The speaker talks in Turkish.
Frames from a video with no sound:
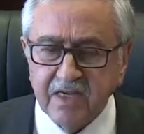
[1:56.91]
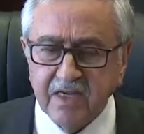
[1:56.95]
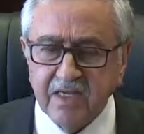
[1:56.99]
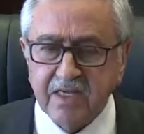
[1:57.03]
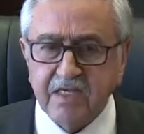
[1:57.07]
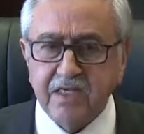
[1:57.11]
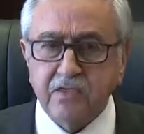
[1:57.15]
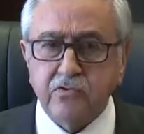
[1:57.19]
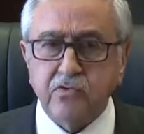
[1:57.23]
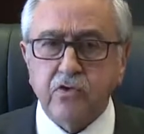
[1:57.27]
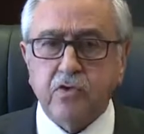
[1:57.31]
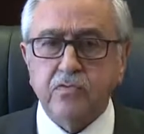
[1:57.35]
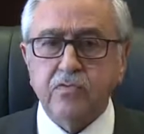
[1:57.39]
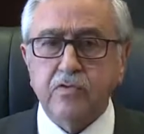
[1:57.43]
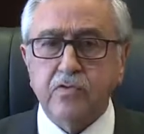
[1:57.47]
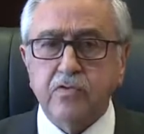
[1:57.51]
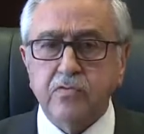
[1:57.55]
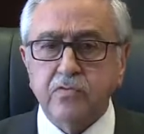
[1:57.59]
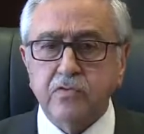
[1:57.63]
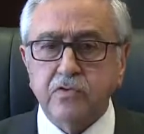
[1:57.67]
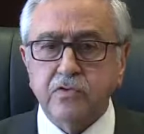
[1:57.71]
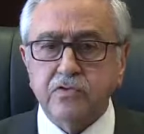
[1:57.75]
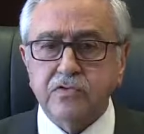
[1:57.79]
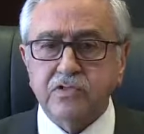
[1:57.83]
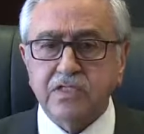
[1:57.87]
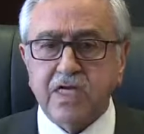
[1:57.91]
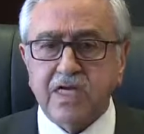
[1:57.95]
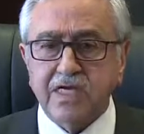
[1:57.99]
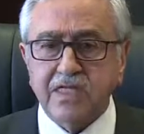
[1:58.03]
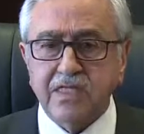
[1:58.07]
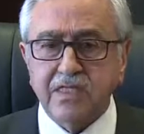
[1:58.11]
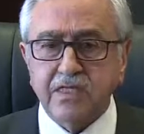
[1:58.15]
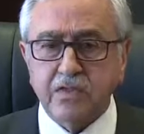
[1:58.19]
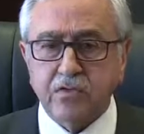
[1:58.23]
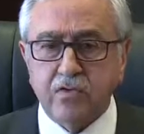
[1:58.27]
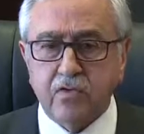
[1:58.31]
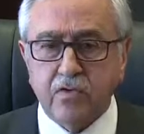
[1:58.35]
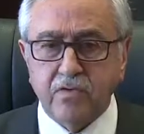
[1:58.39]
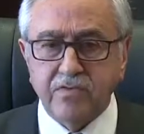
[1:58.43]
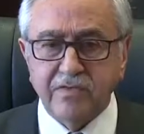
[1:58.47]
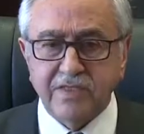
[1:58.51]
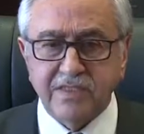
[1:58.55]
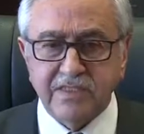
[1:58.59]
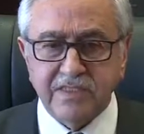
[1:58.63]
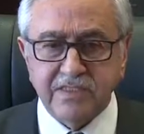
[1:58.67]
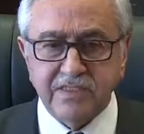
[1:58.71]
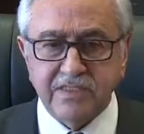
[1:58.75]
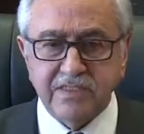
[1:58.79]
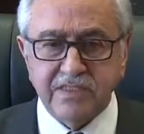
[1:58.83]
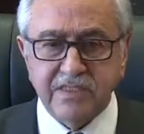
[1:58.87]
İki toplumlu sağlık
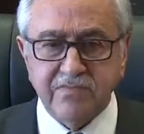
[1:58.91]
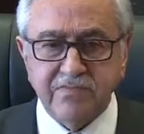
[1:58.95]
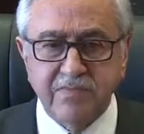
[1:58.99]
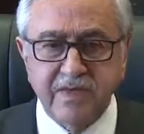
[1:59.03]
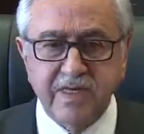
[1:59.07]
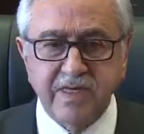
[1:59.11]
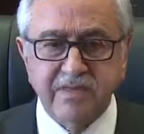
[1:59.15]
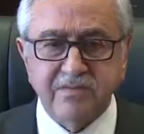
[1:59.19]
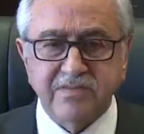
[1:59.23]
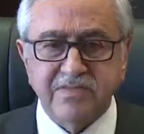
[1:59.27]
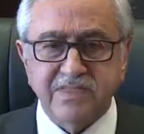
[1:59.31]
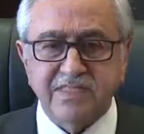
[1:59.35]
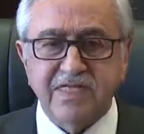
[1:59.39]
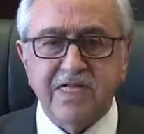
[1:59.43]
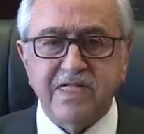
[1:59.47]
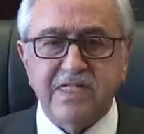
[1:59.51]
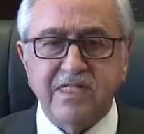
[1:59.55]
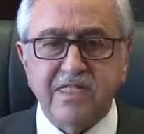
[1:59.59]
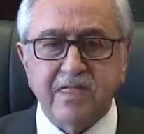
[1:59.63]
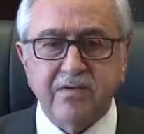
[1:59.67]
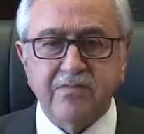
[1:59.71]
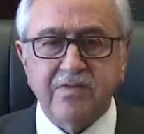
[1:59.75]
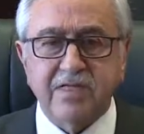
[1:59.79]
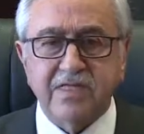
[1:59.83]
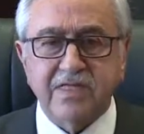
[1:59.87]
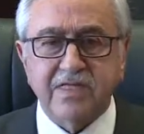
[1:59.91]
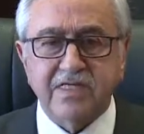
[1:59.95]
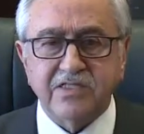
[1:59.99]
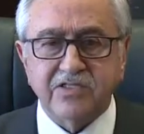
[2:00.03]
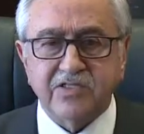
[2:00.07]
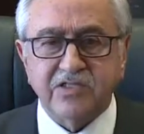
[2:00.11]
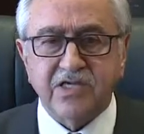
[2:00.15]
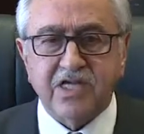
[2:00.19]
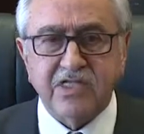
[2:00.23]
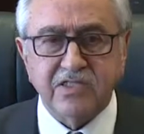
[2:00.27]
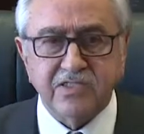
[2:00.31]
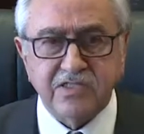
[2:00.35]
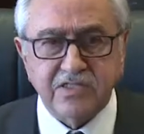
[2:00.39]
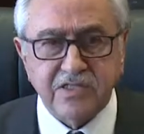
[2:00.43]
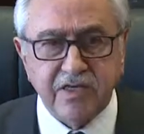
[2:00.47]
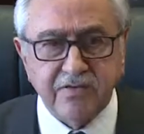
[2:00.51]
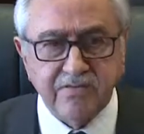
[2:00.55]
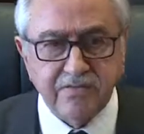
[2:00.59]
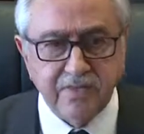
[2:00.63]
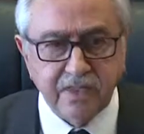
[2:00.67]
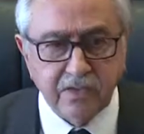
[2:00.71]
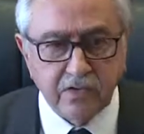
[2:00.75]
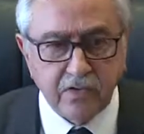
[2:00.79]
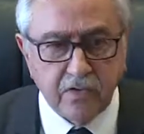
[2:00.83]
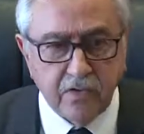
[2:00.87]
komitesi bilimsel temelde
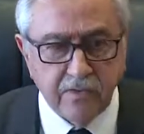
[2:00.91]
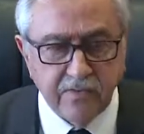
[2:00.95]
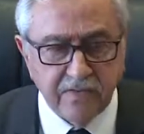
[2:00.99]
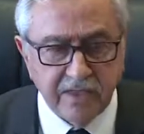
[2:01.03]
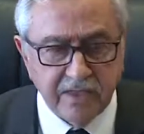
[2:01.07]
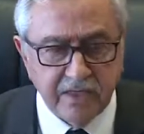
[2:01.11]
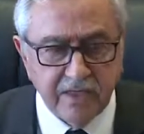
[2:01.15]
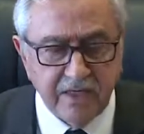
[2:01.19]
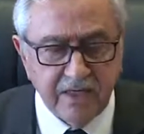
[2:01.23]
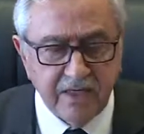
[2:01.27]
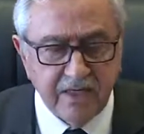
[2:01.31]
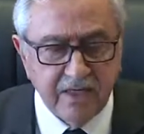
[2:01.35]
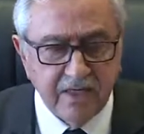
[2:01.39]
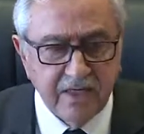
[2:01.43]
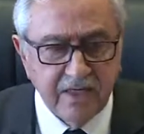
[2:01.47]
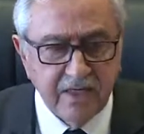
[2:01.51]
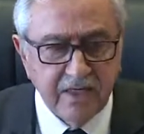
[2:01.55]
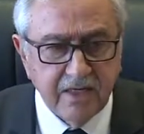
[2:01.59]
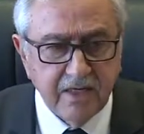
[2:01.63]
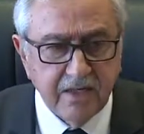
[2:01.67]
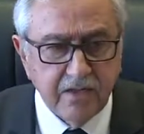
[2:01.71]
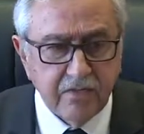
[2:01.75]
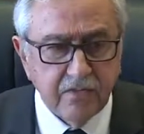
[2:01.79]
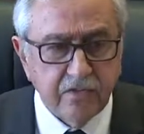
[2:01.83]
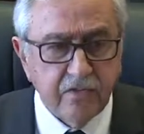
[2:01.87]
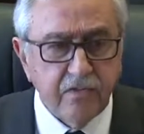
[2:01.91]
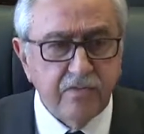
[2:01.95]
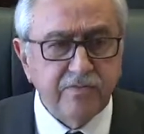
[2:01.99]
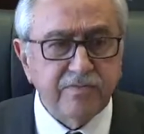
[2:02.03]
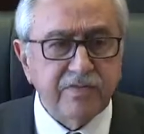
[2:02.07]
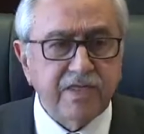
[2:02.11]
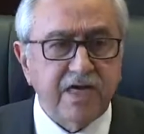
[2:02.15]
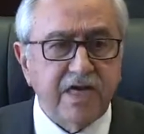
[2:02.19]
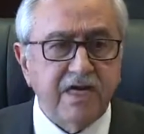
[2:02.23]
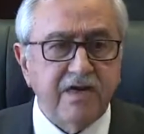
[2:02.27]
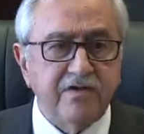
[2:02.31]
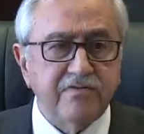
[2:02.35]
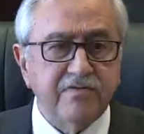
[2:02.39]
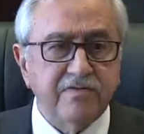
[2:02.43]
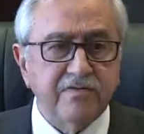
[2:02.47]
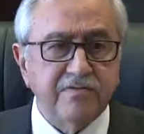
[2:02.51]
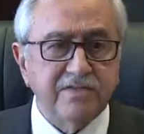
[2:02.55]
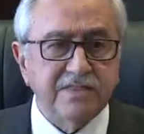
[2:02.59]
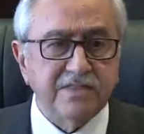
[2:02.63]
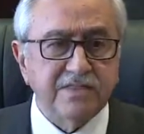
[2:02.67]
çalışan bir komite. Rum tarafı